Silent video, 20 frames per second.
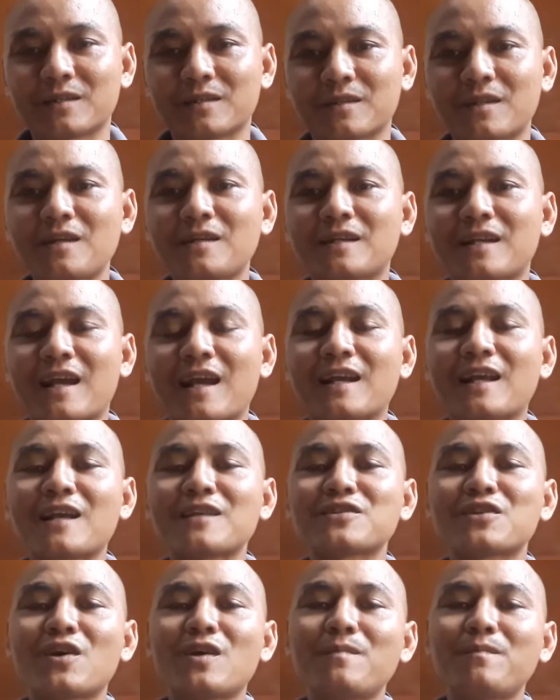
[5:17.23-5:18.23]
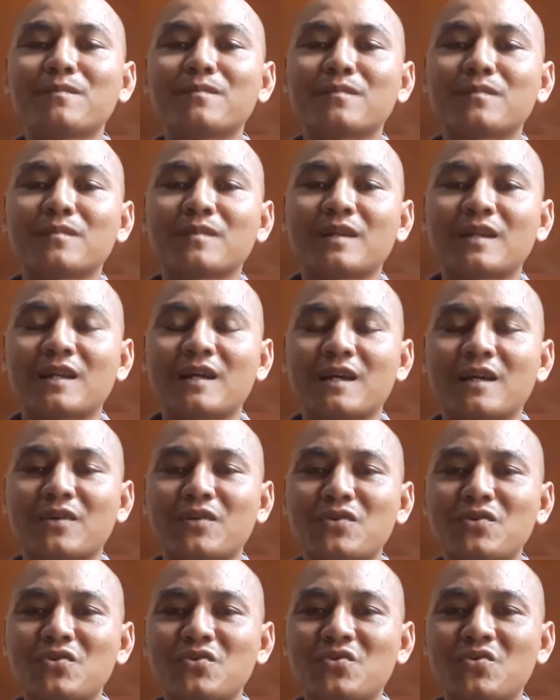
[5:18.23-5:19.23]
tất cả các shop là
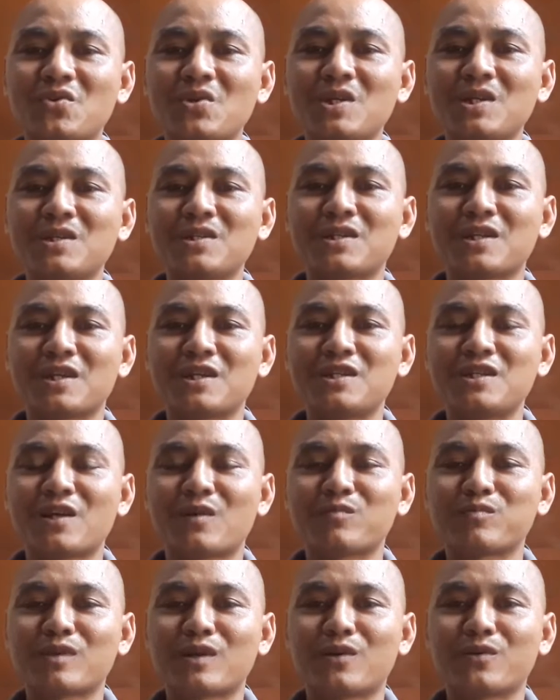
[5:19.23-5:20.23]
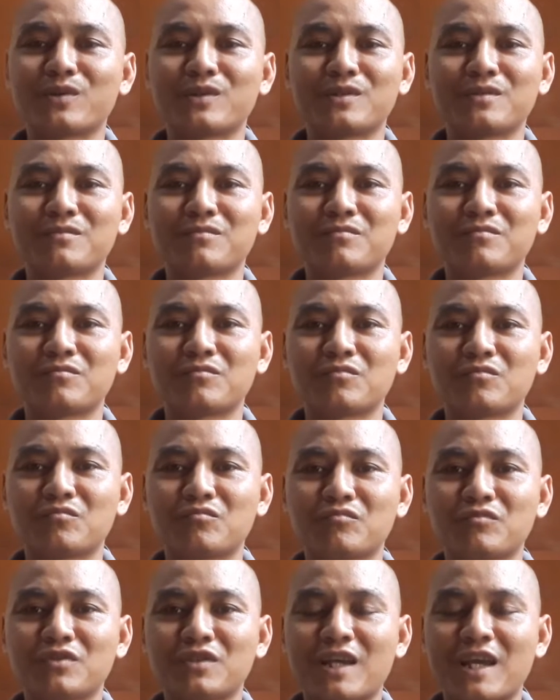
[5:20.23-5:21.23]
nói chuyên trị giọng nồi
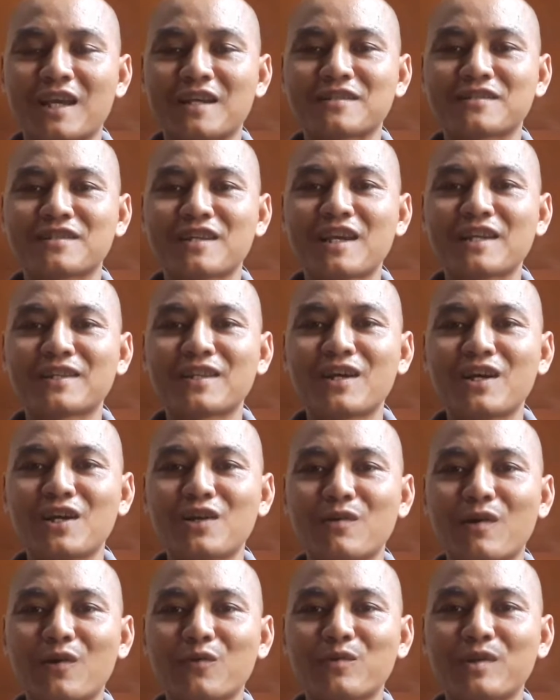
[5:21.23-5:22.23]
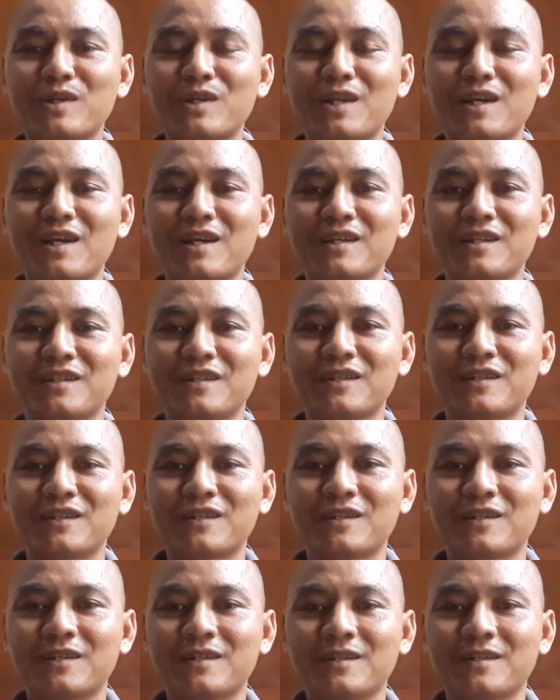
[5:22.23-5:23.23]
exciter hoặc winner
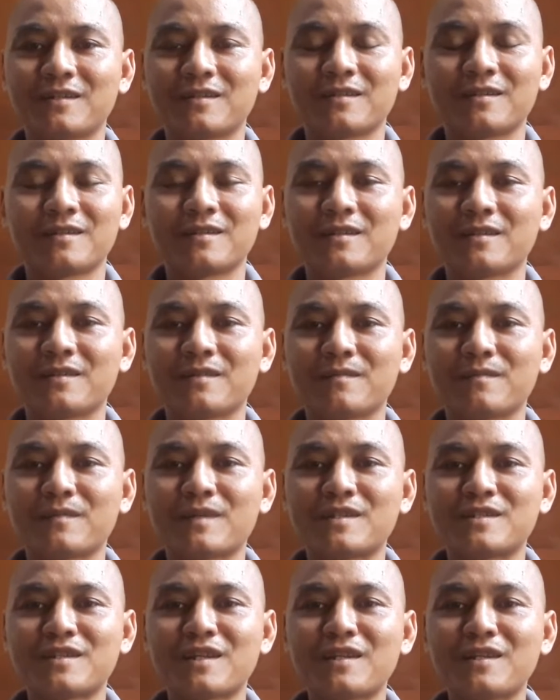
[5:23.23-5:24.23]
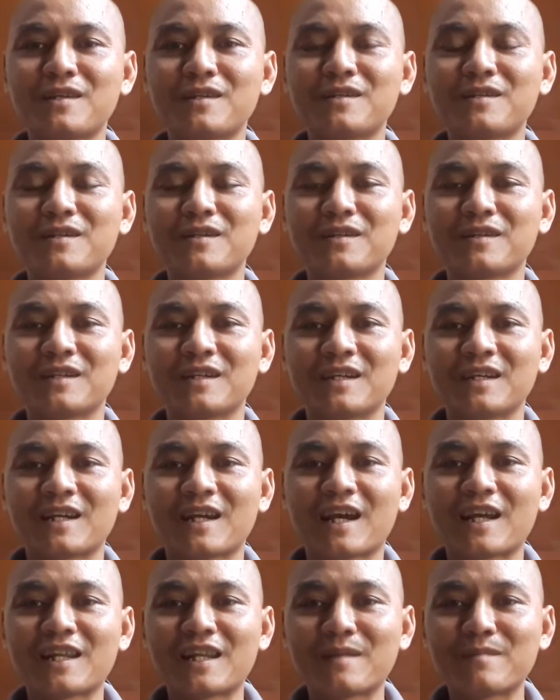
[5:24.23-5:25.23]
mình xin thưa
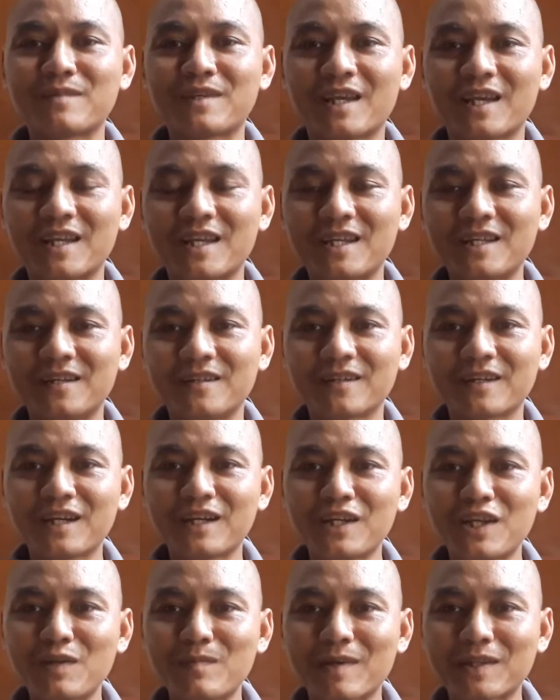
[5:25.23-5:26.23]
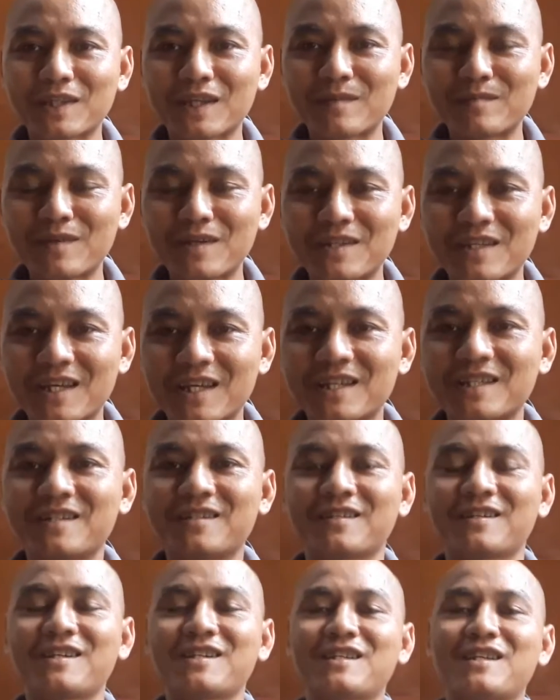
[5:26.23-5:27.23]
anh em chị được á nếu mà tiệm đó chị
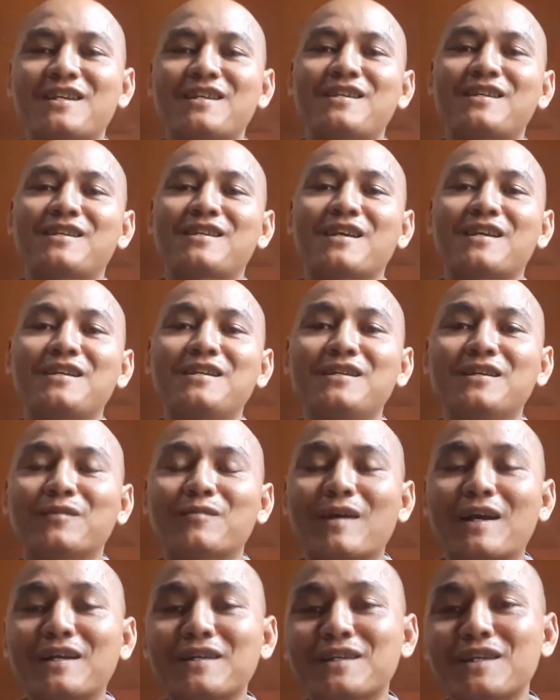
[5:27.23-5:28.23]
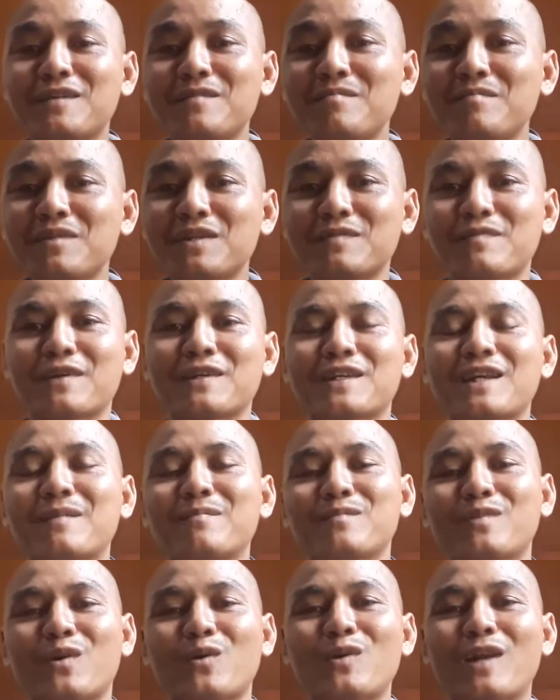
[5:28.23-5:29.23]
được thì chị chị được khoảng 90 phần
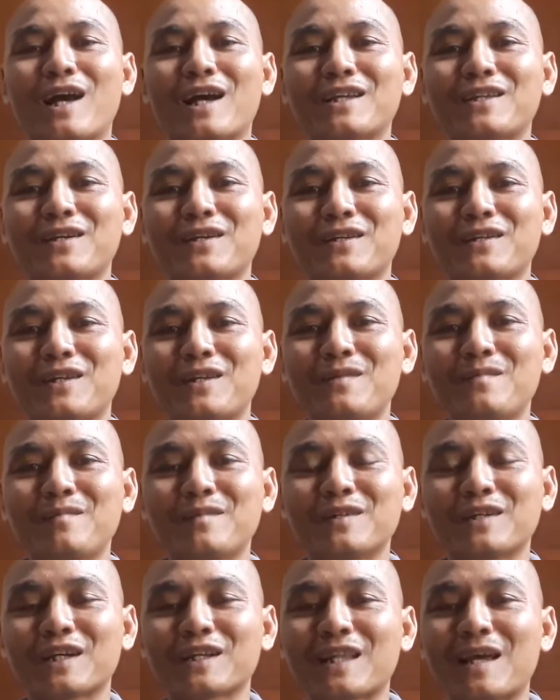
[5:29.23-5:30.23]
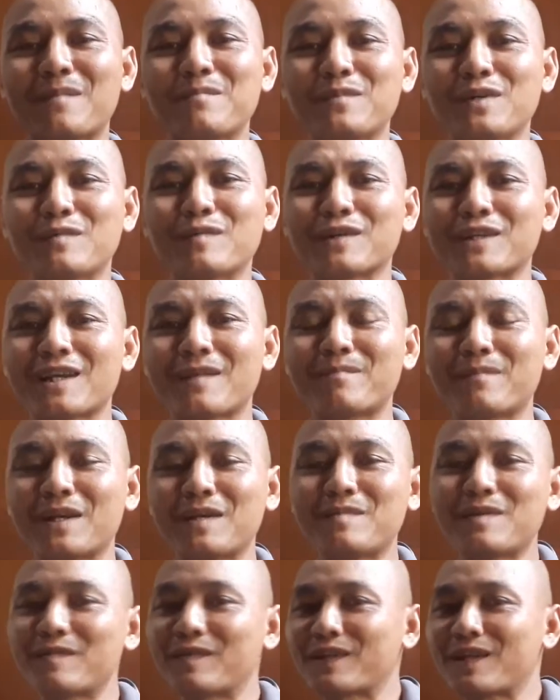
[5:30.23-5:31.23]
trăm đổ lại thôi 90 80 phần trăm
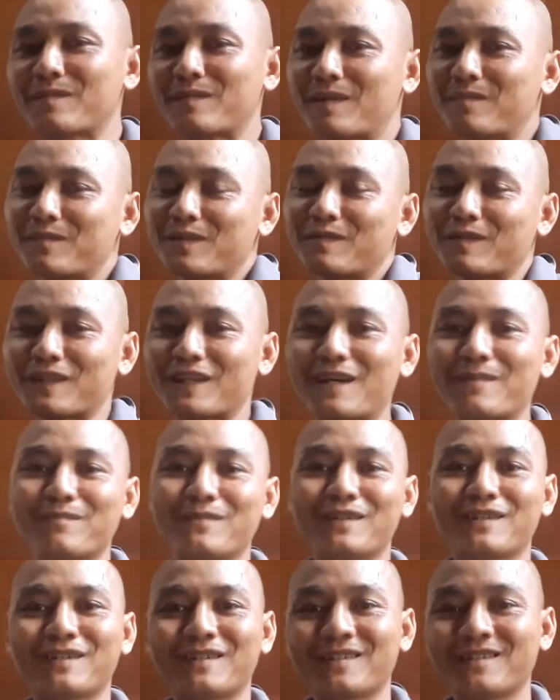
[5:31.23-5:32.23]
70 phần trăm 50 phần trăm thôi